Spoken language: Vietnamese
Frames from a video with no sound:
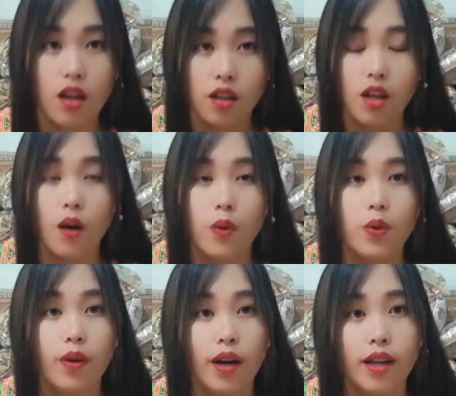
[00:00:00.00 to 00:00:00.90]
thảo
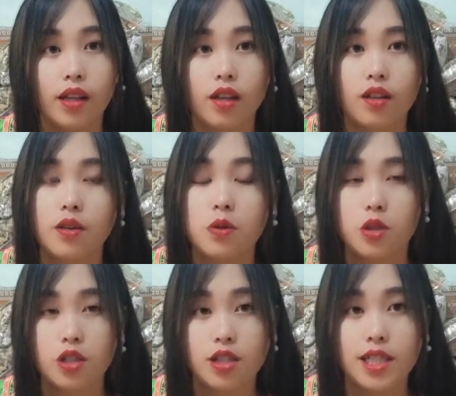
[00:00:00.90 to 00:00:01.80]
dùng ca đó chế
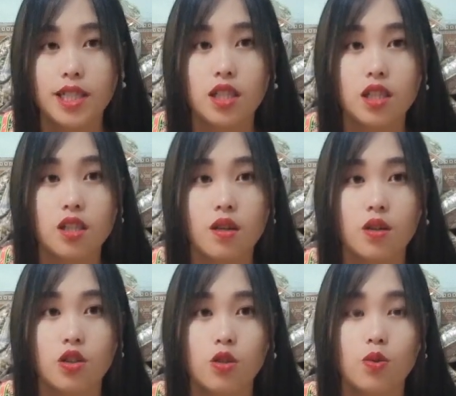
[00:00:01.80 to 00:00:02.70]
dùng xí xí
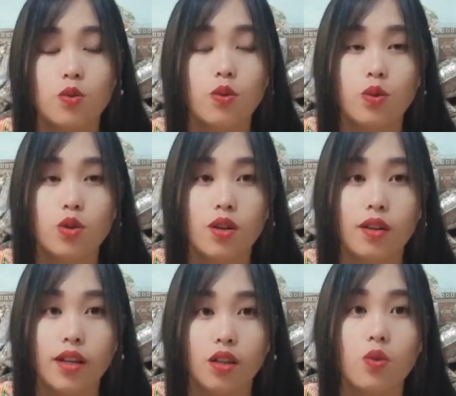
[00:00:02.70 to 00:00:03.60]
giòn chú dùng lú
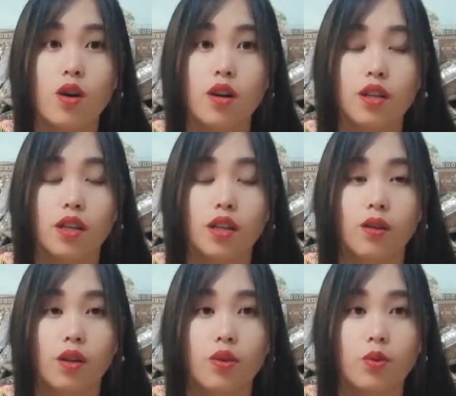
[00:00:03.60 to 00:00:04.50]
giòn thiết tua nó chế
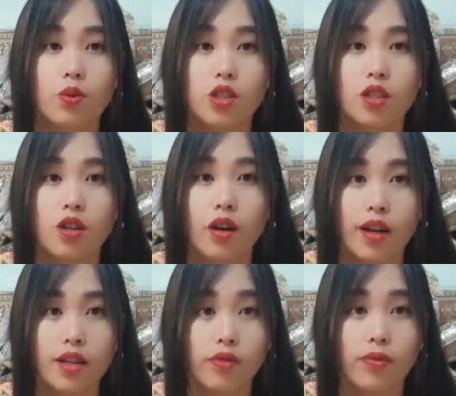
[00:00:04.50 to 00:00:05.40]
thằng đó dùng chỉ cho
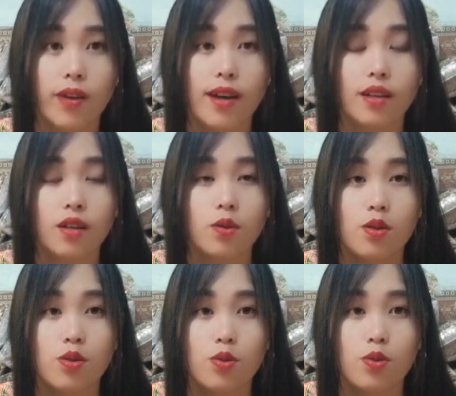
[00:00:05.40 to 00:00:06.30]
cá chỉnh pha chế ô
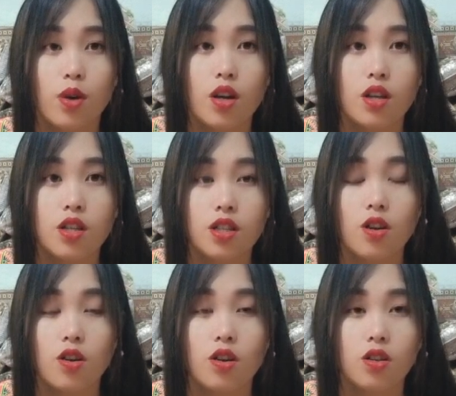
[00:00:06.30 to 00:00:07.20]
tô dùng xí
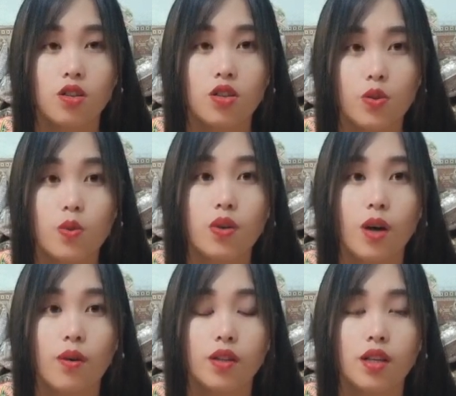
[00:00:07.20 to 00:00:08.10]
giòn chú
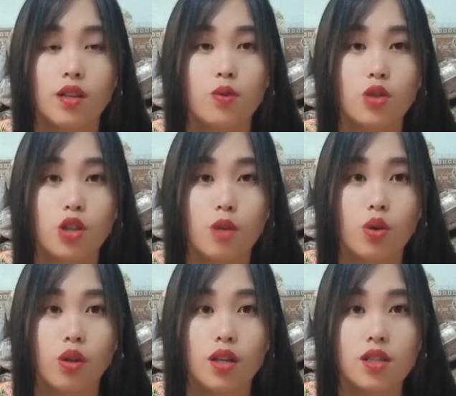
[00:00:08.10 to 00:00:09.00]
thao là chế dùng chém
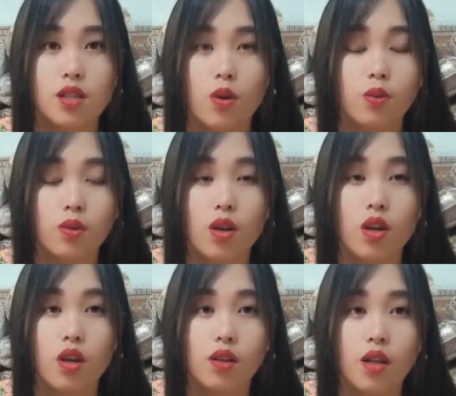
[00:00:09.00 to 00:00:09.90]
nhỏ thiết sống
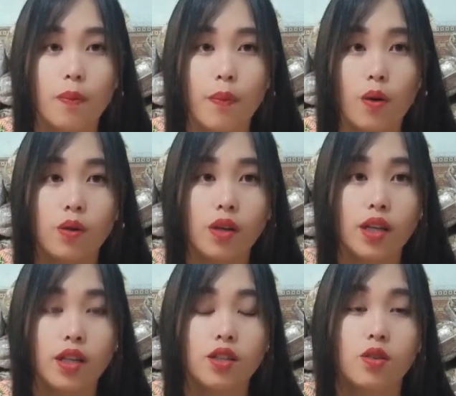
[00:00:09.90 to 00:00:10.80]
thiệp bóng
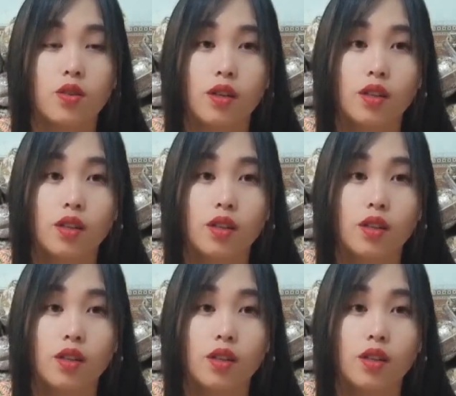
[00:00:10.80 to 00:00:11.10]
kỳ cho toàn đạo